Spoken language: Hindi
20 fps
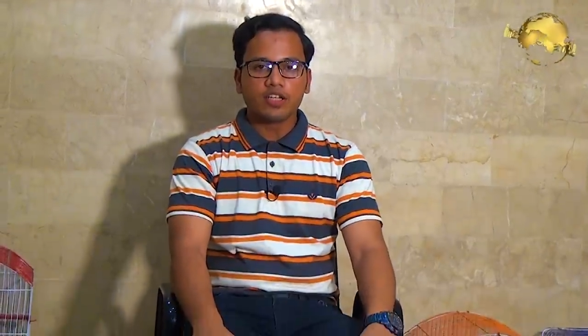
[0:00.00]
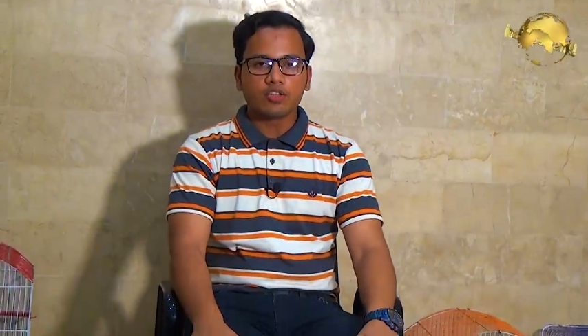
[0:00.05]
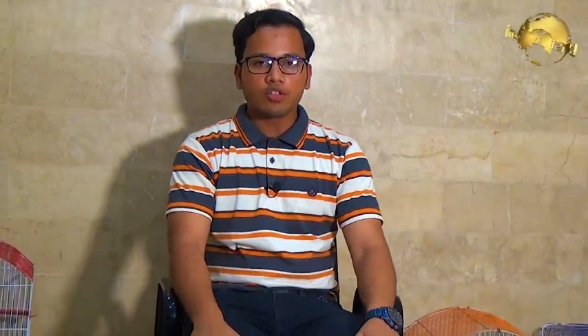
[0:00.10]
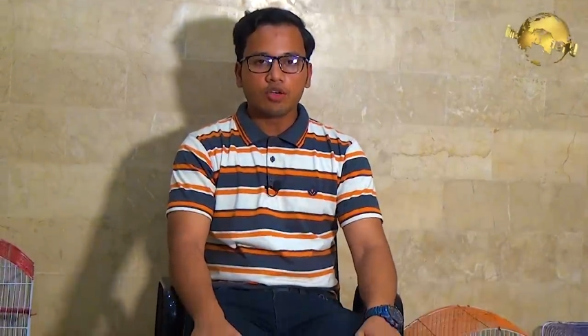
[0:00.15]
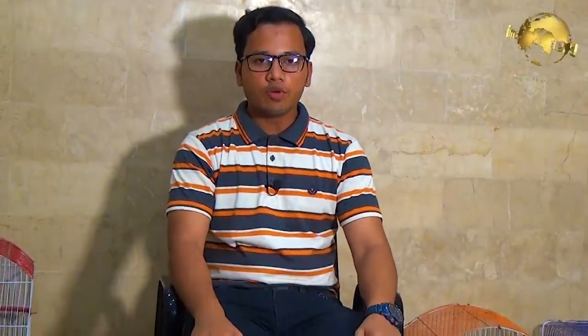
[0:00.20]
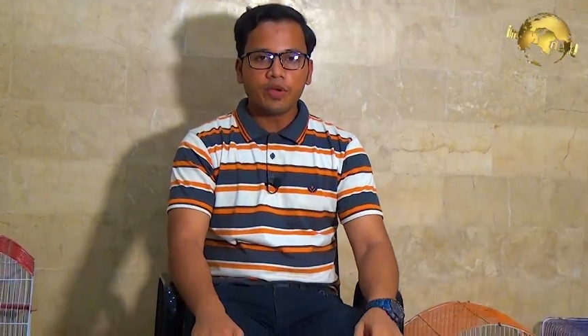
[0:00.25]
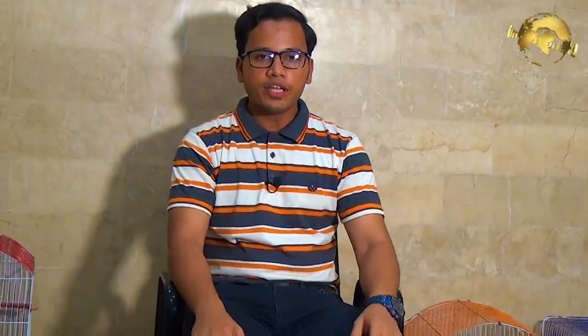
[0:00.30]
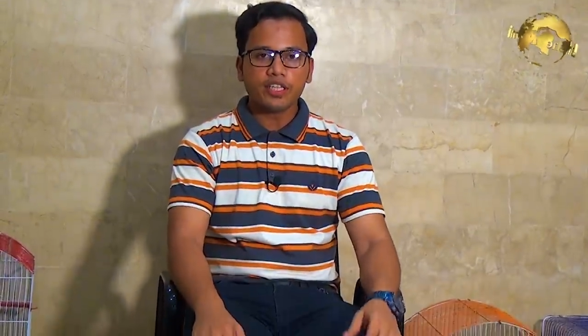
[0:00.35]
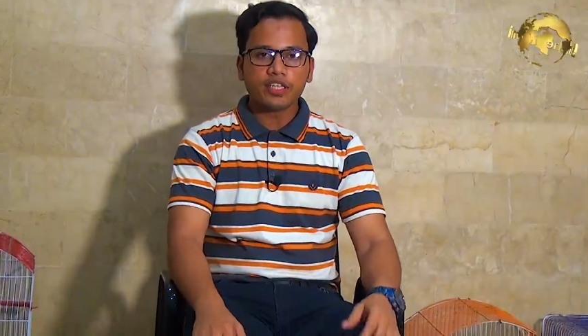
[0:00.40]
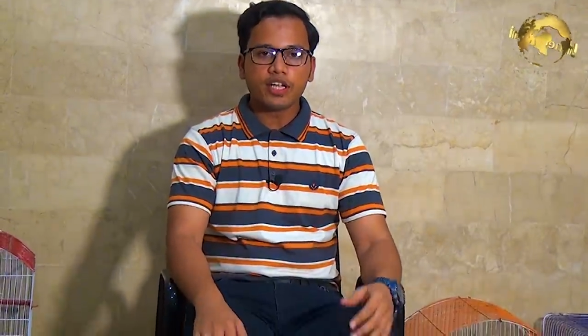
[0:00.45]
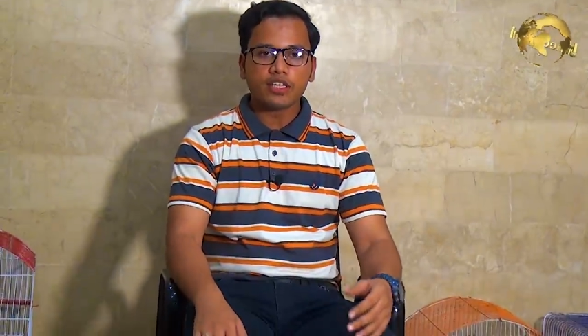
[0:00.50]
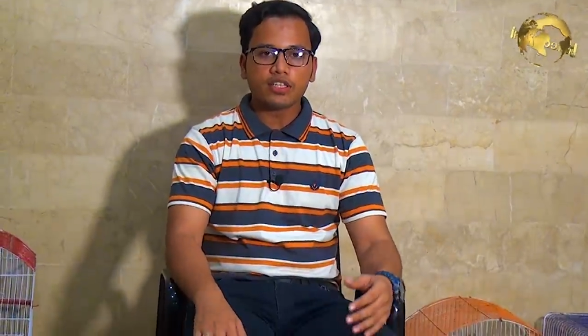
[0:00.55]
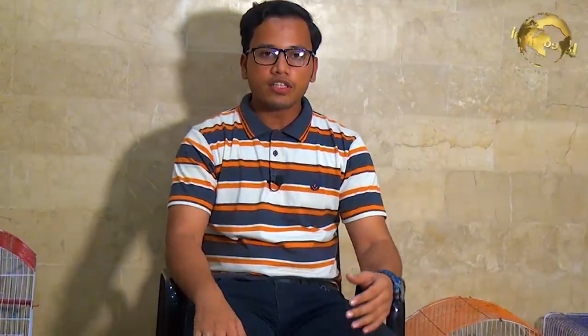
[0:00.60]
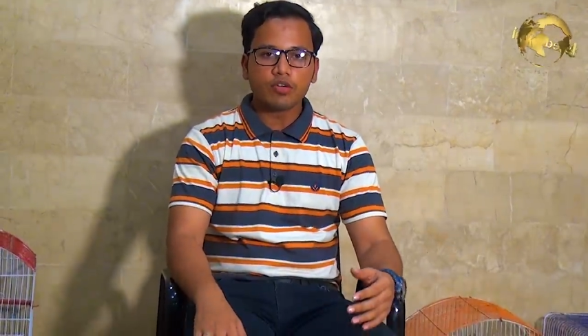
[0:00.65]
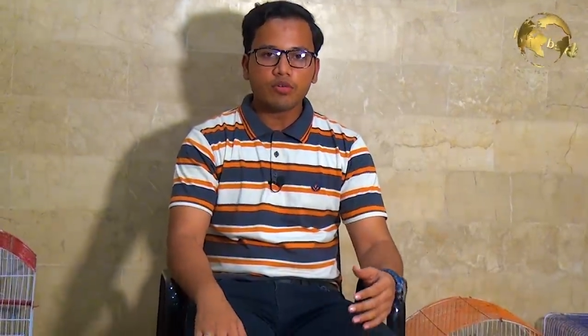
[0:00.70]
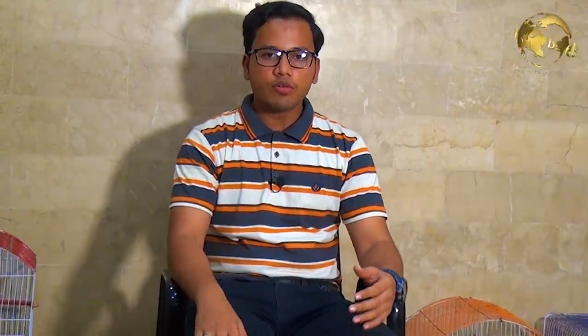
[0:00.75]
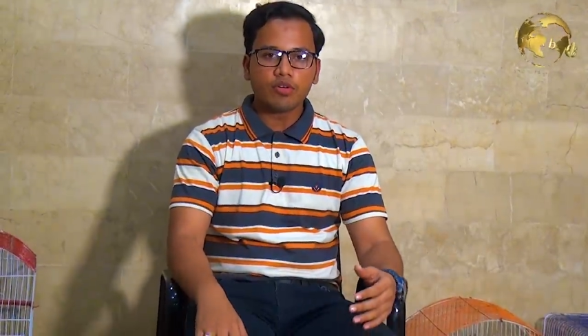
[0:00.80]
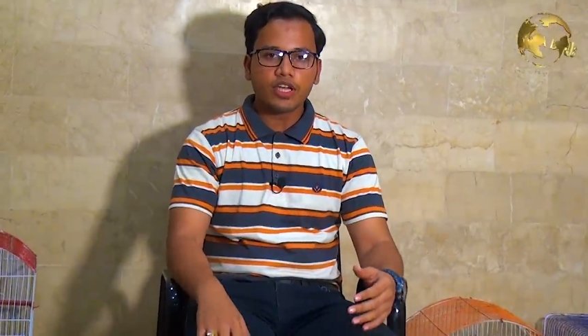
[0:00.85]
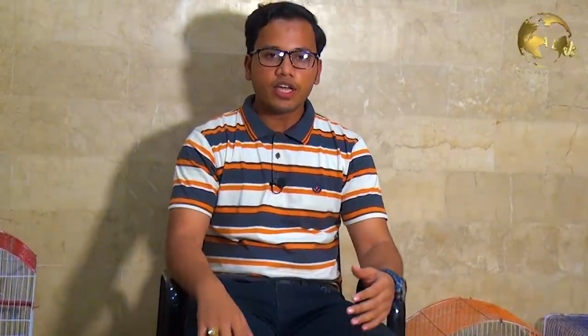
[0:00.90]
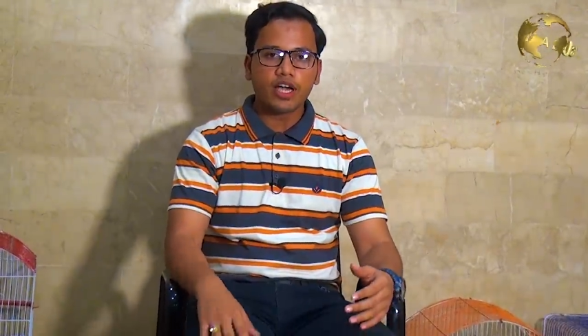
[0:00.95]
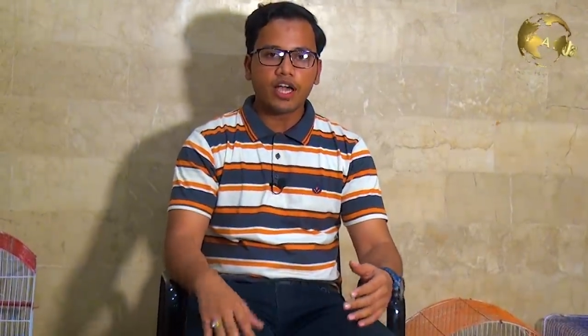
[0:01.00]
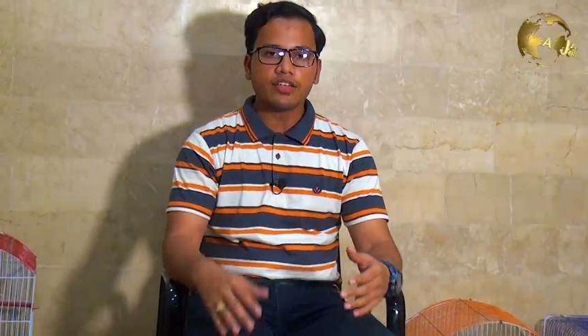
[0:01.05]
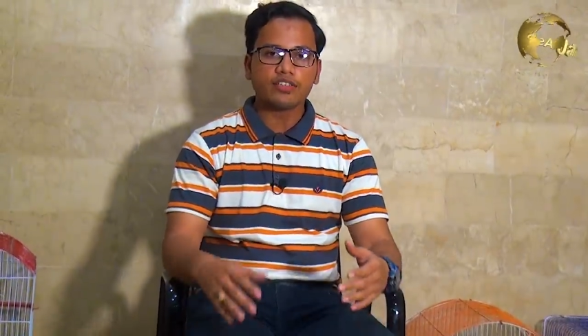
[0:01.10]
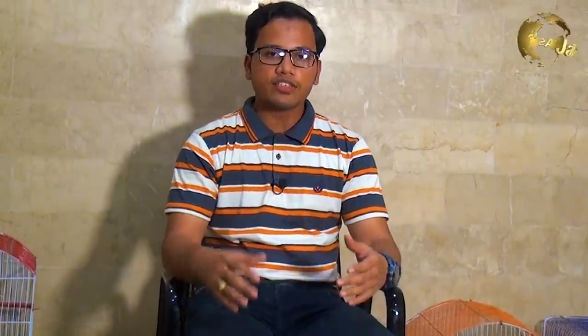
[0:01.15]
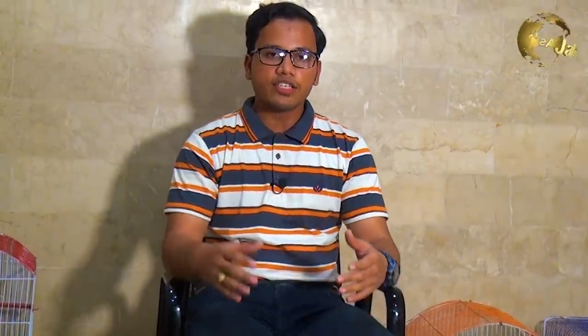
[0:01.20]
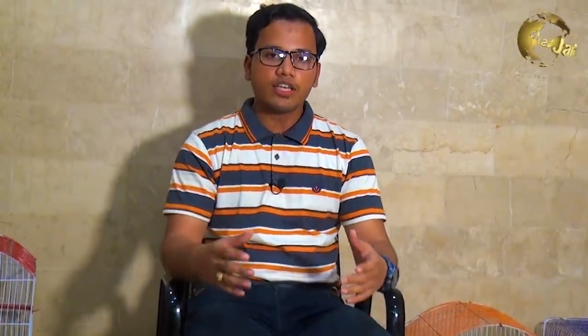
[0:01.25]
तो उम्मीद करता हूँ कि आज